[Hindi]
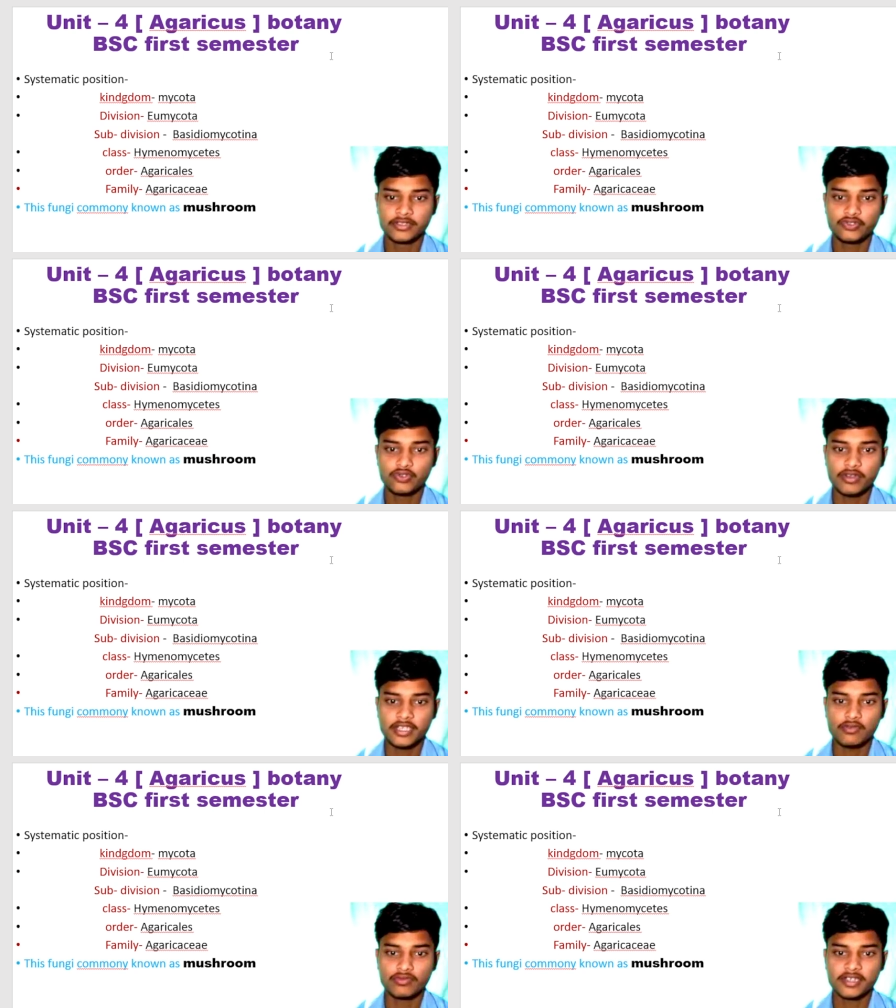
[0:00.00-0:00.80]
जो
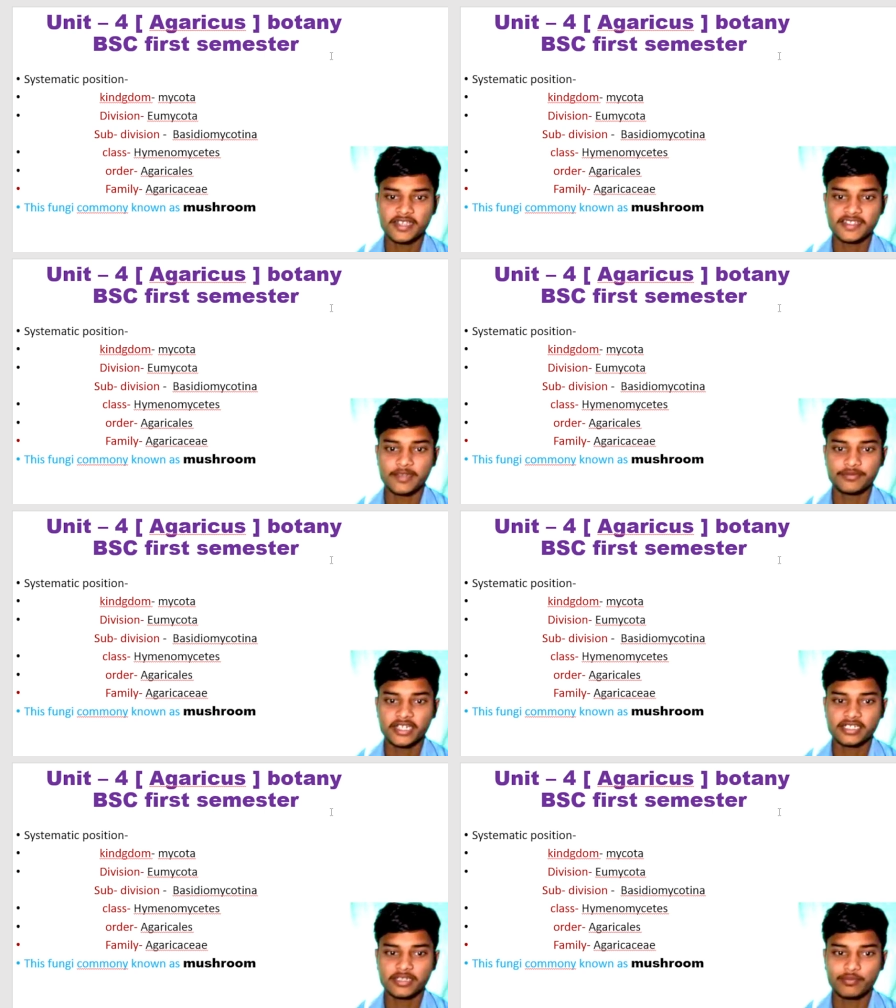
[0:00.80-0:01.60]
कि उनके
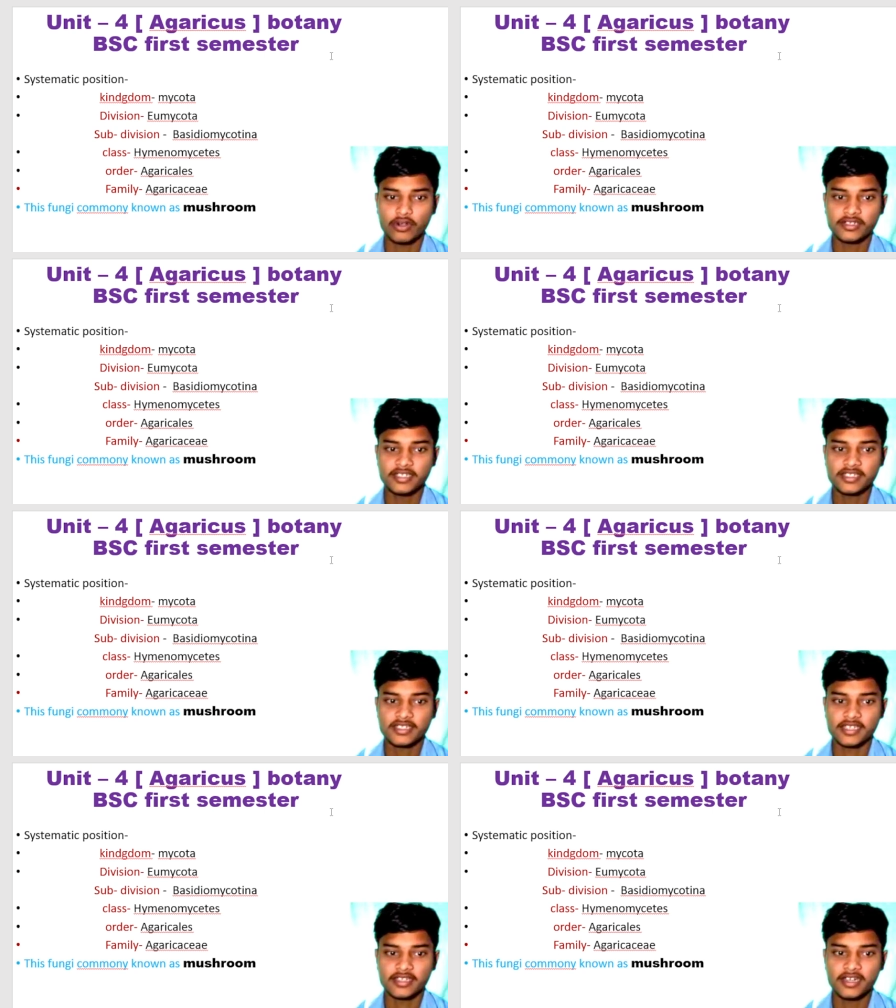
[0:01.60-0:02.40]
सब्जेक्ट बॉटनी
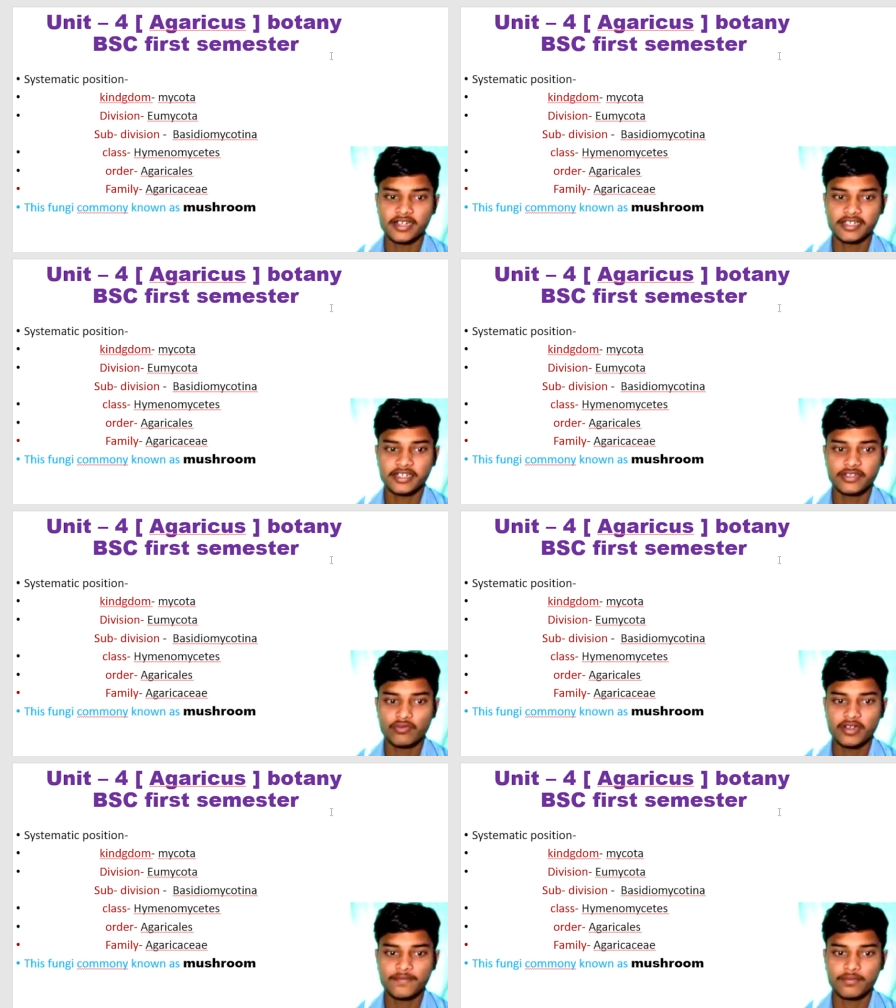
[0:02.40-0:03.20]
से रिलेटेड
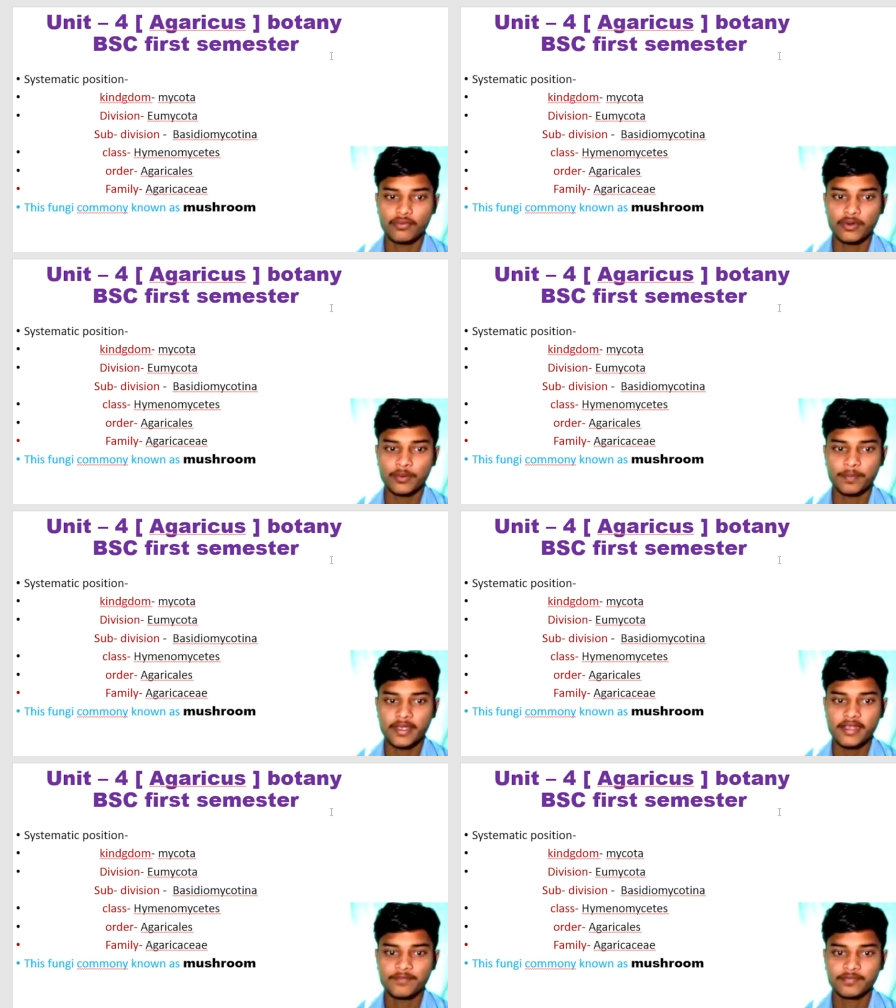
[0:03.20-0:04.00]
यूनिट फोर पे